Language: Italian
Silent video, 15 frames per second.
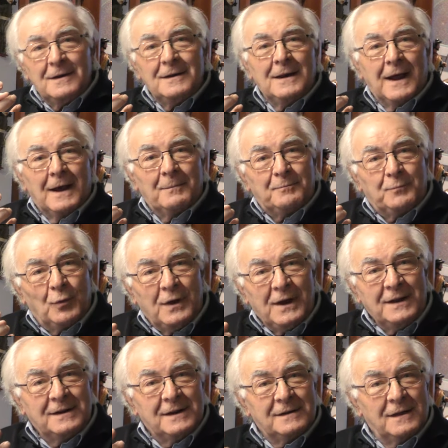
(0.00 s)
La
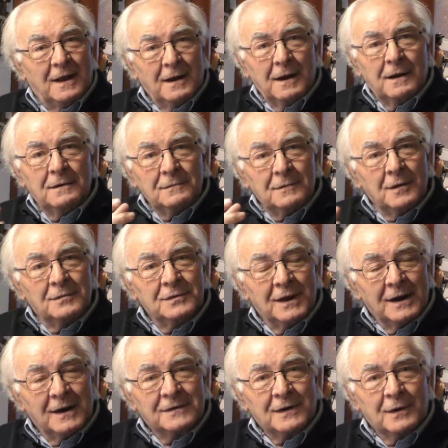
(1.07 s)
politica
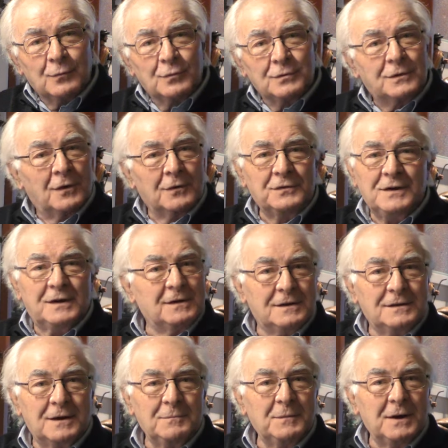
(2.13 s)
della salute oggi è
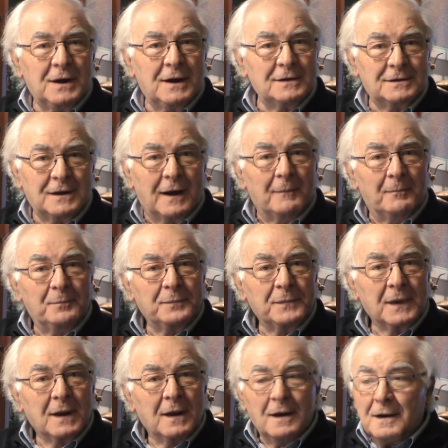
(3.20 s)
determinata
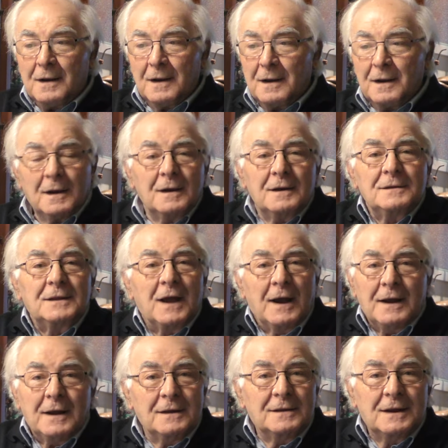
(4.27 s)
eh,
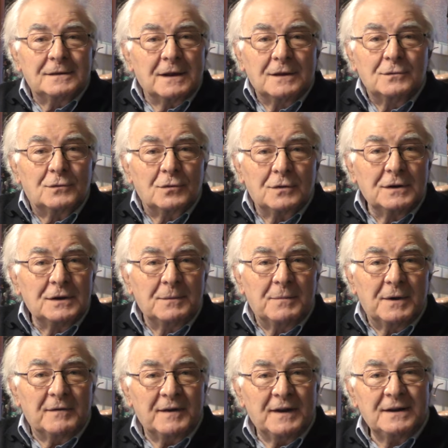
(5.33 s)
dai detentori dei
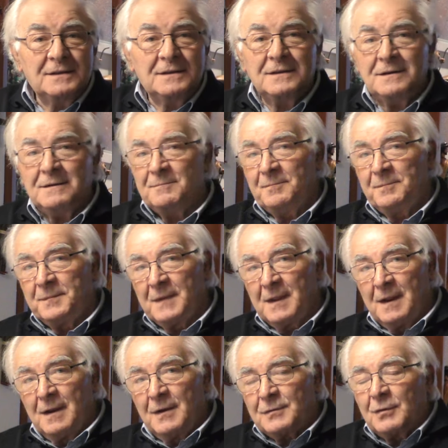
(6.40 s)
brevetti.
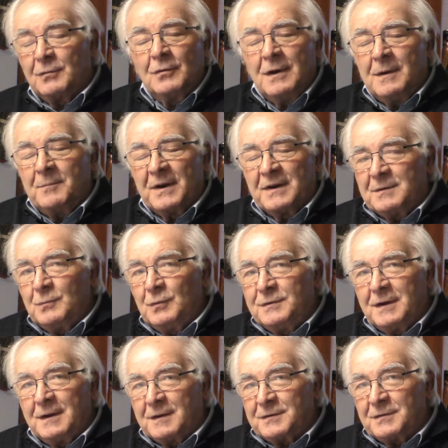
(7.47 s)
Sono le imprese
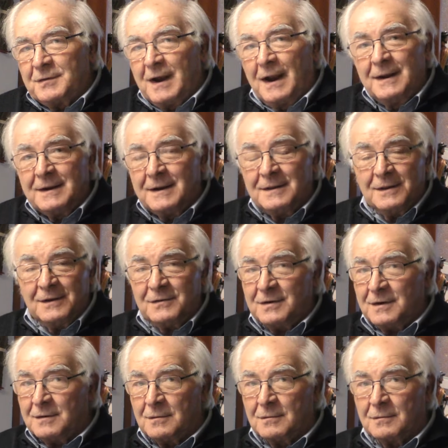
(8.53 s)
multinazionali che
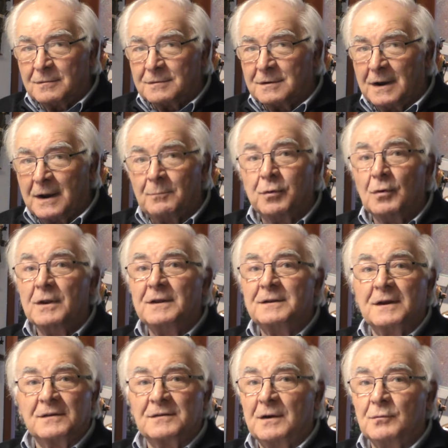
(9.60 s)
decidono della
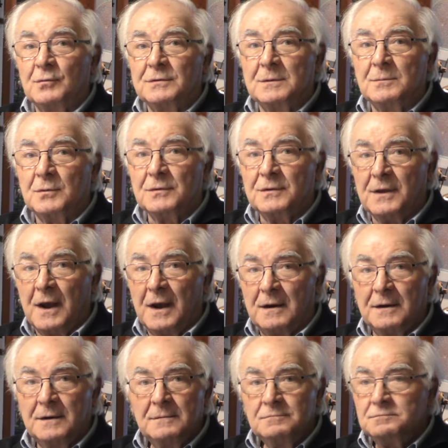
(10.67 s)
politica della salute
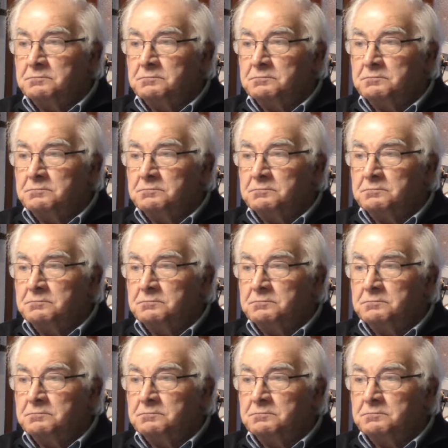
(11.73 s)
mondiale.